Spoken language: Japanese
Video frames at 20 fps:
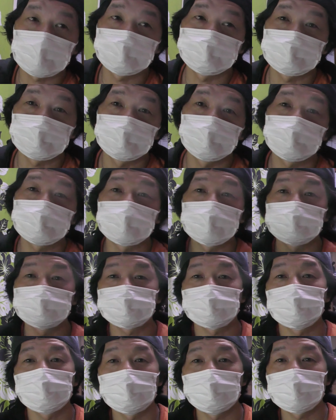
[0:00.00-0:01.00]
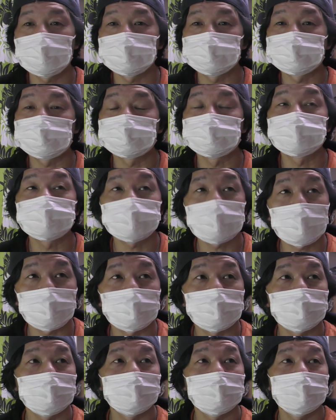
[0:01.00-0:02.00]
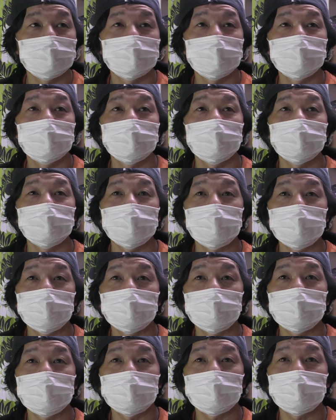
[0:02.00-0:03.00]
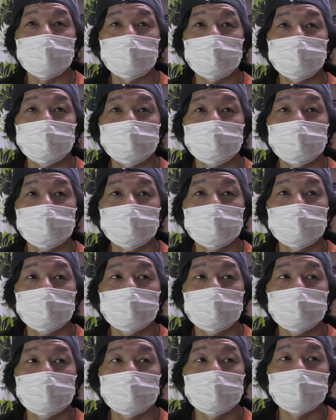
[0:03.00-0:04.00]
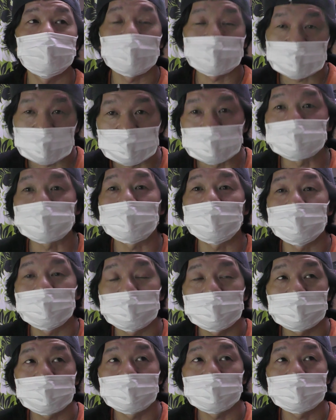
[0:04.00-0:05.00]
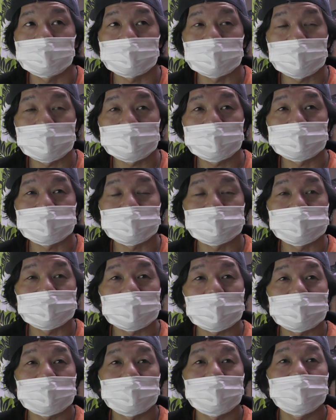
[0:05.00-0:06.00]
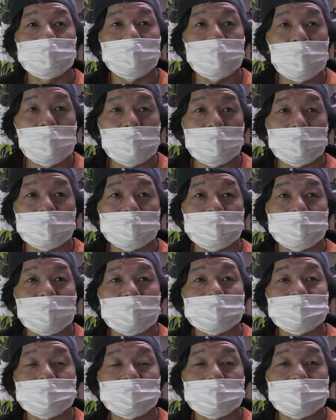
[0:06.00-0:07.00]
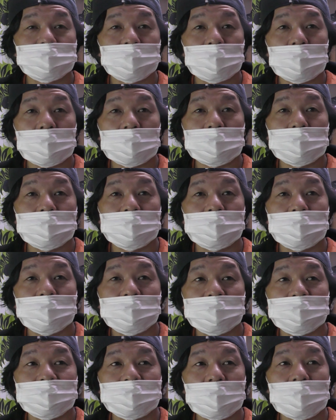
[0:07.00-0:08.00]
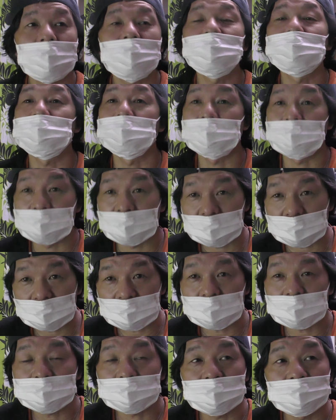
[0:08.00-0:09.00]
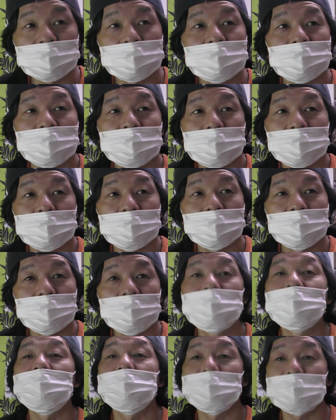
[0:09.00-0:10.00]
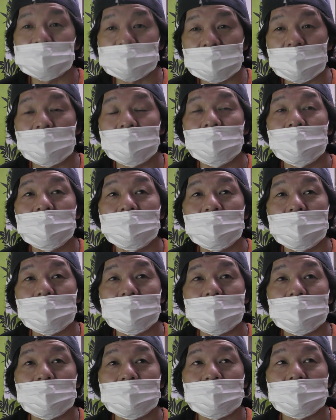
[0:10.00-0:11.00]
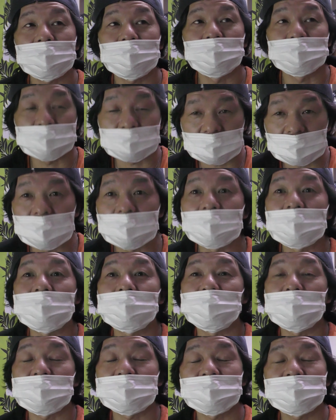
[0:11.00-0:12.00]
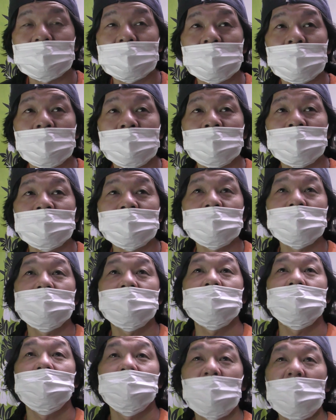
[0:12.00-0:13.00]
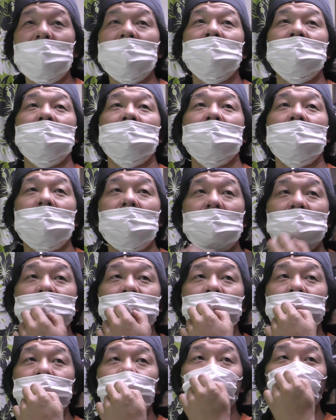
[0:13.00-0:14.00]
タイプのボディをそのまま移植して、えー、やっていくと。きっとそちらの方が満足度が高いのではないかなと思いまして、えー、こうした経緯になります。まああの